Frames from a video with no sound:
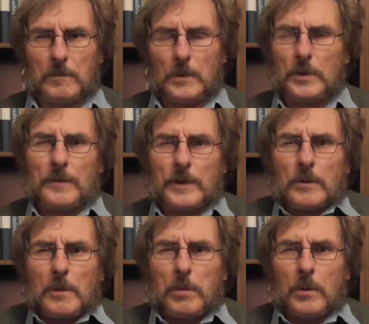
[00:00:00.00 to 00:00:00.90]
no nie
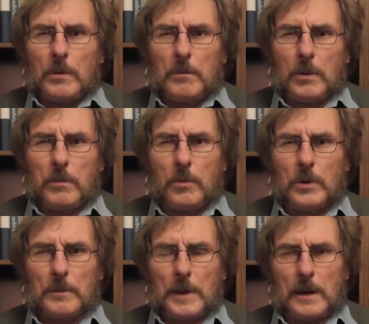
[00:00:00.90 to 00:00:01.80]
wiadomo, bo, bo
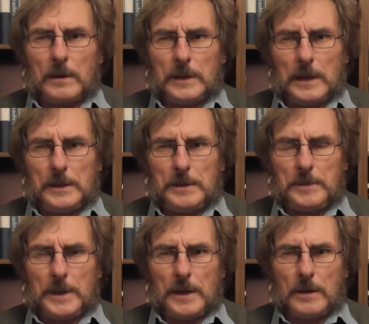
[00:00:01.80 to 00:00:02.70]
Bóg ma na
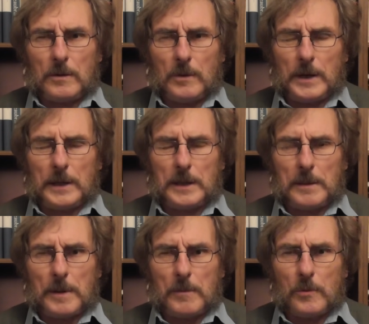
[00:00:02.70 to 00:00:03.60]
imię, konkretne
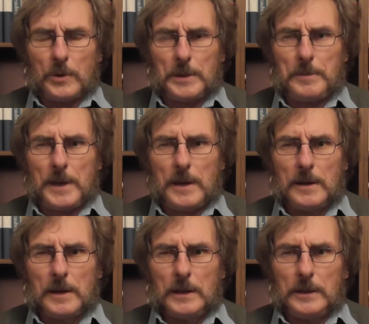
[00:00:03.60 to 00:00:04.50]
ma Bóg imię
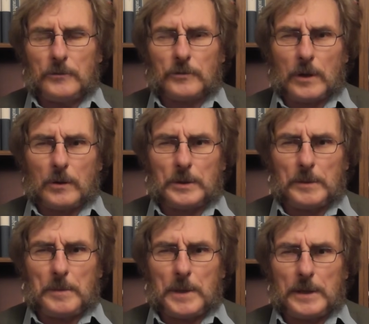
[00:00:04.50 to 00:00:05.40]
i trzeba go tym
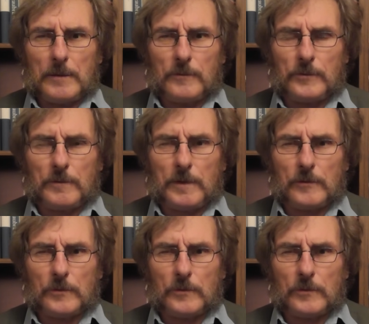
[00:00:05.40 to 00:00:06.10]
imieniem wzywać.